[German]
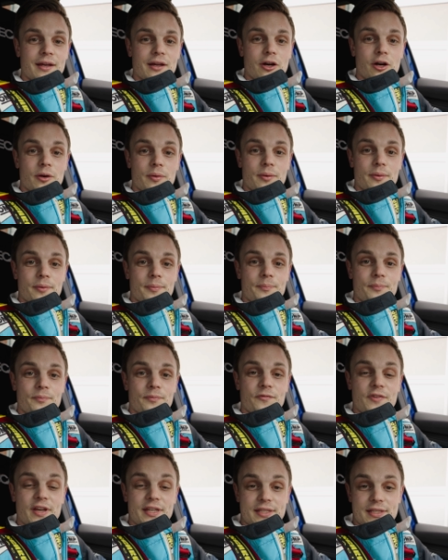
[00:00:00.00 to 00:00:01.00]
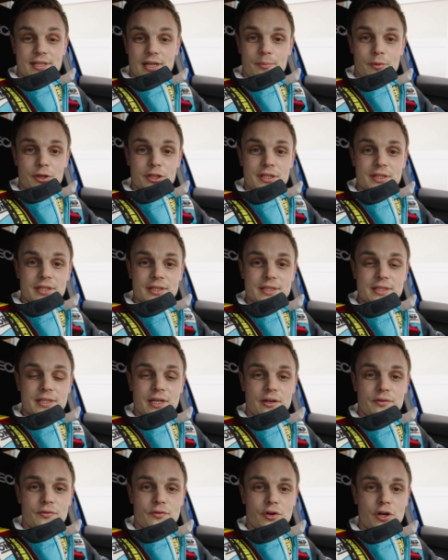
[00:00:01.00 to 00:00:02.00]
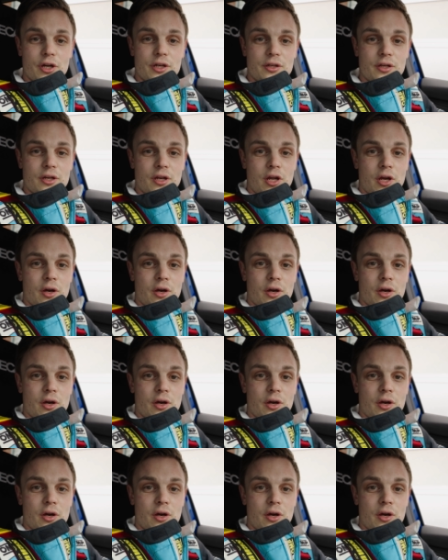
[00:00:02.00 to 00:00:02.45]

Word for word: ähm, welche Themen euch interessieren würden.